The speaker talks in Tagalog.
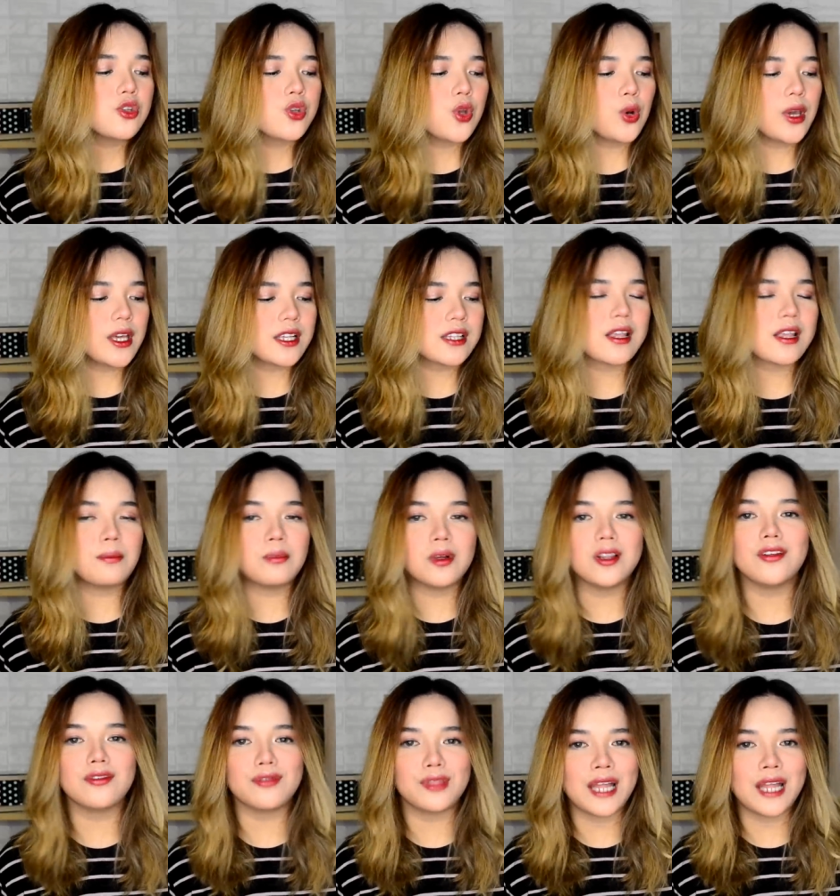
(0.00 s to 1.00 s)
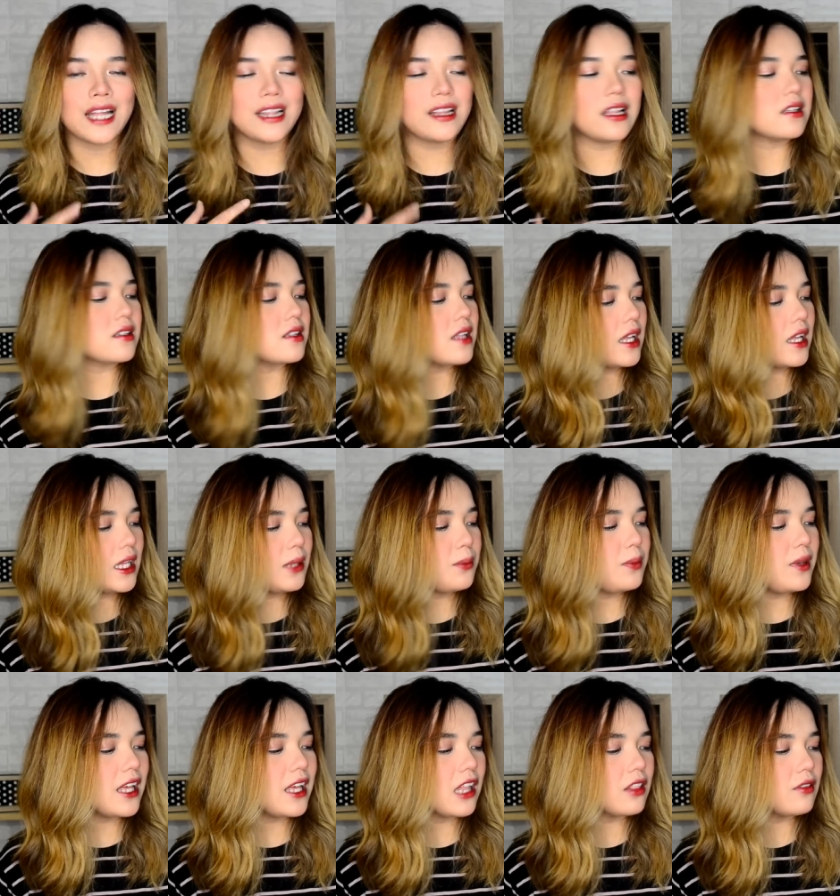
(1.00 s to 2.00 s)
So, example of that is the
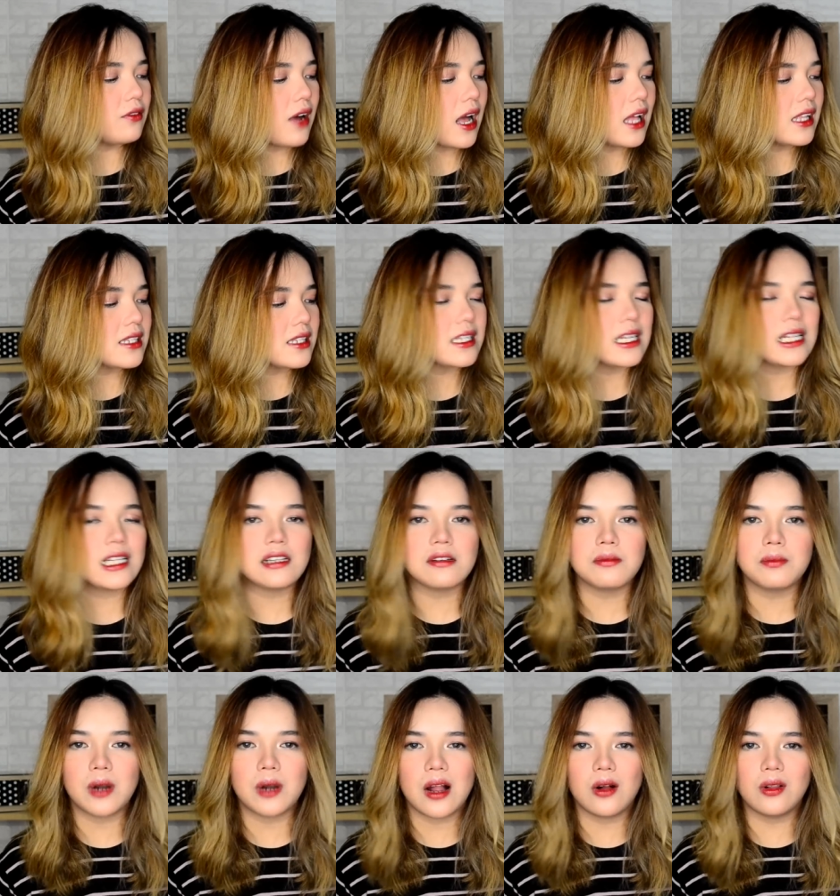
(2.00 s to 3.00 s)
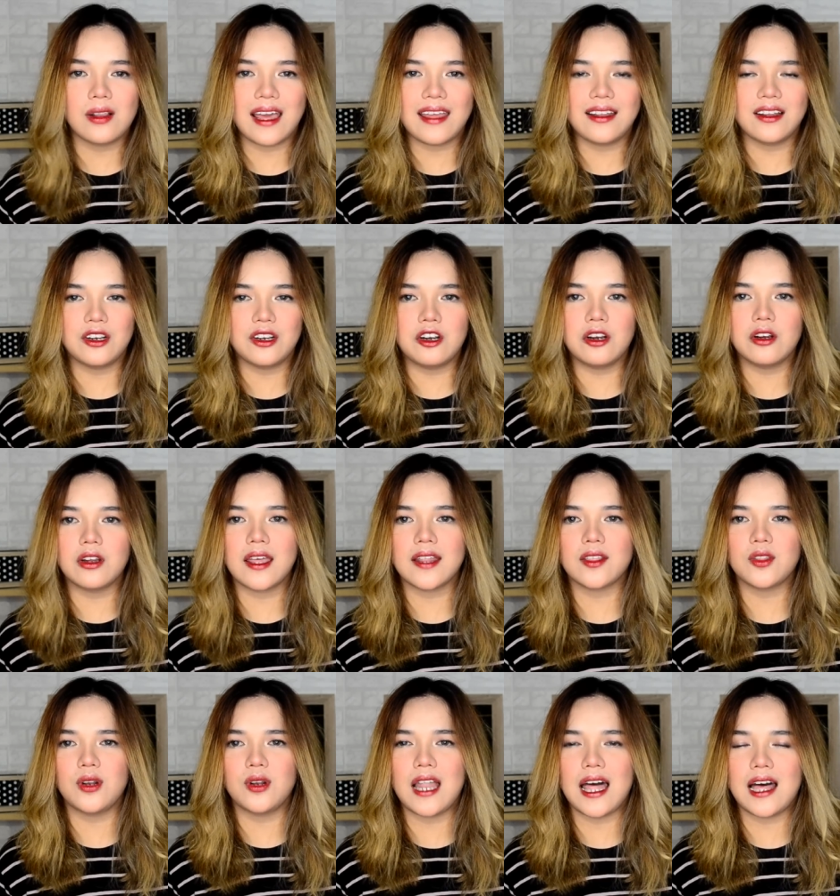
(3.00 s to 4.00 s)
EB Advanced Silky Brow Liner.
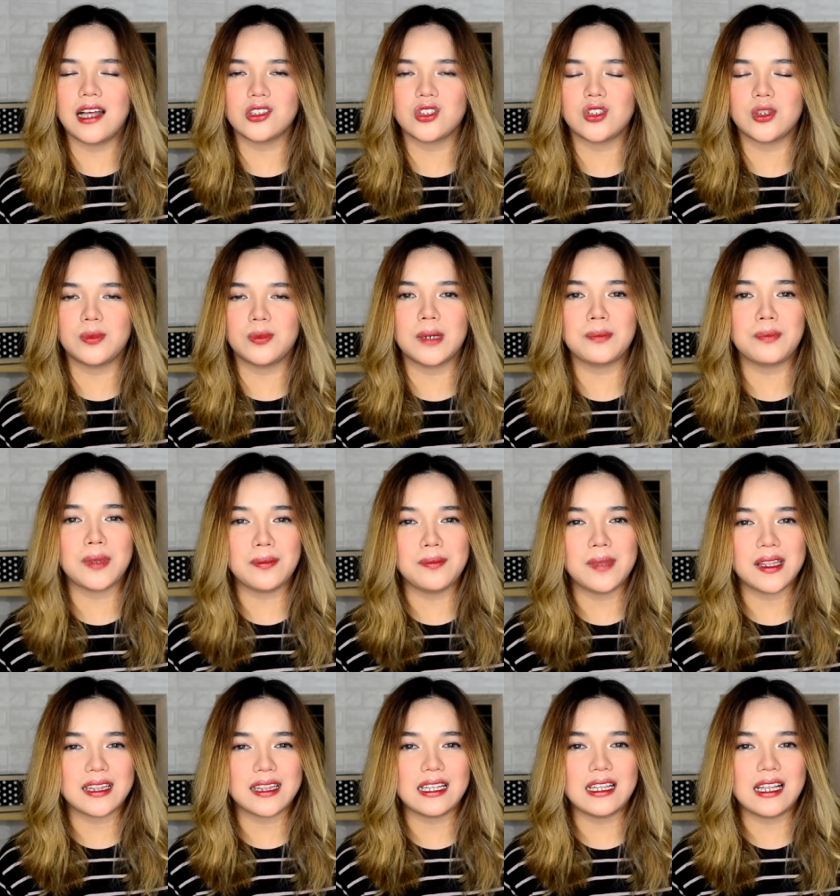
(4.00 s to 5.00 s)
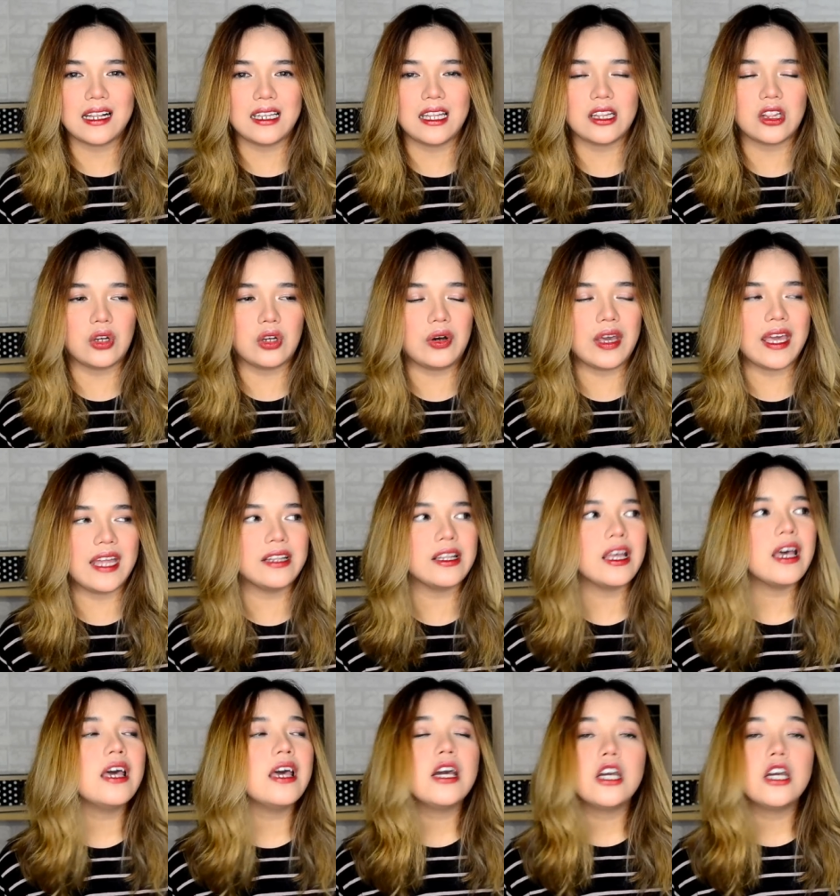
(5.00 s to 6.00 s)
Ito lang, sobrang pigmented lang nito. And